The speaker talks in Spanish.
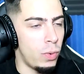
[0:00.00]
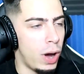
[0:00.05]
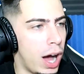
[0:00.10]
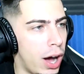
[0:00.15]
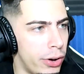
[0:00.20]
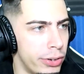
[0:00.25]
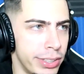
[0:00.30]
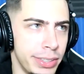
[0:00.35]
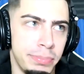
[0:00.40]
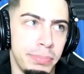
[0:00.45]

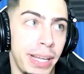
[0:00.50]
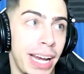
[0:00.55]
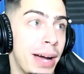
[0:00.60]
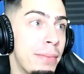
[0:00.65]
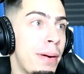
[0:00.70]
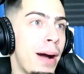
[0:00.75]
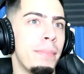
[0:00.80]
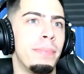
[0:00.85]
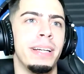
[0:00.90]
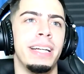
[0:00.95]
Wow.
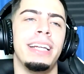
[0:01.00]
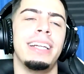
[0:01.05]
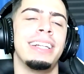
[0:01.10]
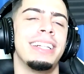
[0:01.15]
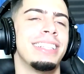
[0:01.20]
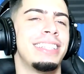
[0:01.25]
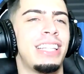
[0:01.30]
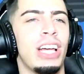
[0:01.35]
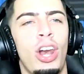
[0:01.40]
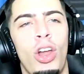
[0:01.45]
Mira, papi,
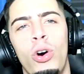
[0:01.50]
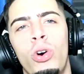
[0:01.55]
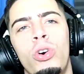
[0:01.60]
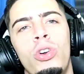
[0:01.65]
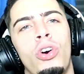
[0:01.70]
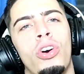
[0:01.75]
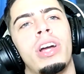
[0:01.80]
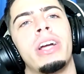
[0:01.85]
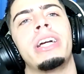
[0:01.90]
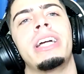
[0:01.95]
te lo
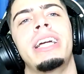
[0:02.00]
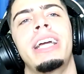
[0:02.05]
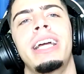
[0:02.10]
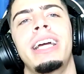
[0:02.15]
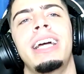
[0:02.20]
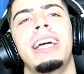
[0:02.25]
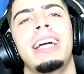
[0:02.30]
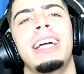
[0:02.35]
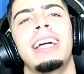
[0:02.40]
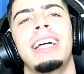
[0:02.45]
juro
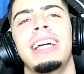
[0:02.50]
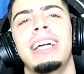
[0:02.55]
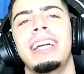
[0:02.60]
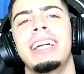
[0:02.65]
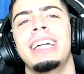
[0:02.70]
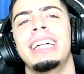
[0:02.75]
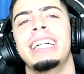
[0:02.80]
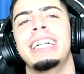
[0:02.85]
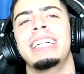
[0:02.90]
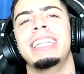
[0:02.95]
que
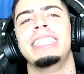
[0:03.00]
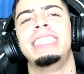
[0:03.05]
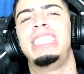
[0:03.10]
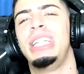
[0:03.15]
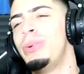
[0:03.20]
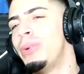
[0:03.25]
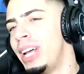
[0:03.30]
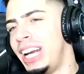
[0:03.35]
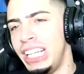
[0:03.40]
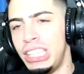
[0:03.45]

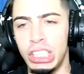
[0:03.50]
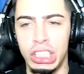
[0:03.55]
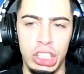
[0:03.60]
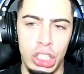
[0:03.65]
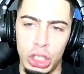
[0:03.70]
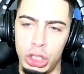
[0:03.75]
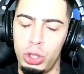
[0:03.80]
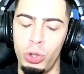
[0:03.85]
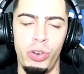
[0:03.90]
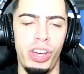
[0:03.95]
si Benito
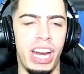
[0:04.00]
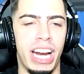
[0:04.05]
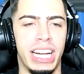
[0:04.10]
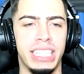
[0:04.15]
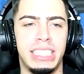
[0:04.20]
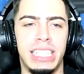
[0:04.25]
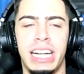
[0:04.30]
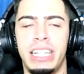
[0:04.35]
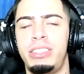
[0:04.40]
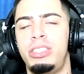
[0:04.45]
no estuviera en esta